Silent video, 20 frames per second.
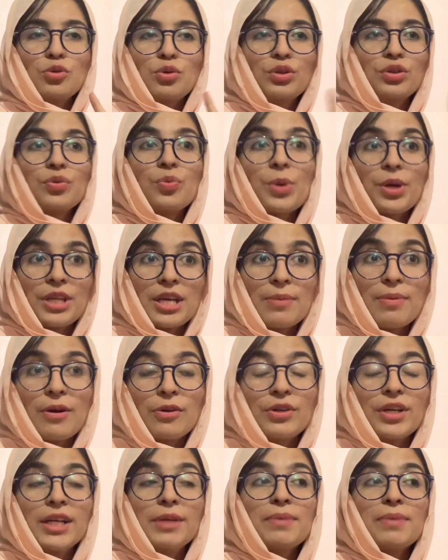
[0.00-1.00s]
डोंट वरी
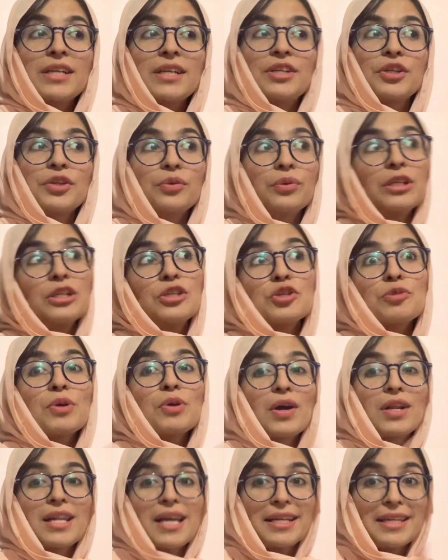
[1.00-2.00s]
अबाउट इट बट यू नीड टू बी
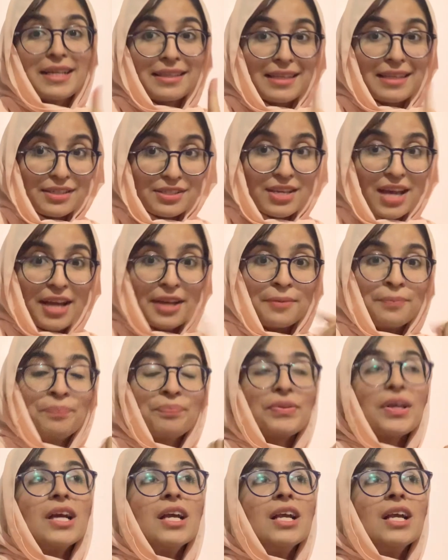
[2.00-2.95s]
ऑनलाइन एट दैट टाइम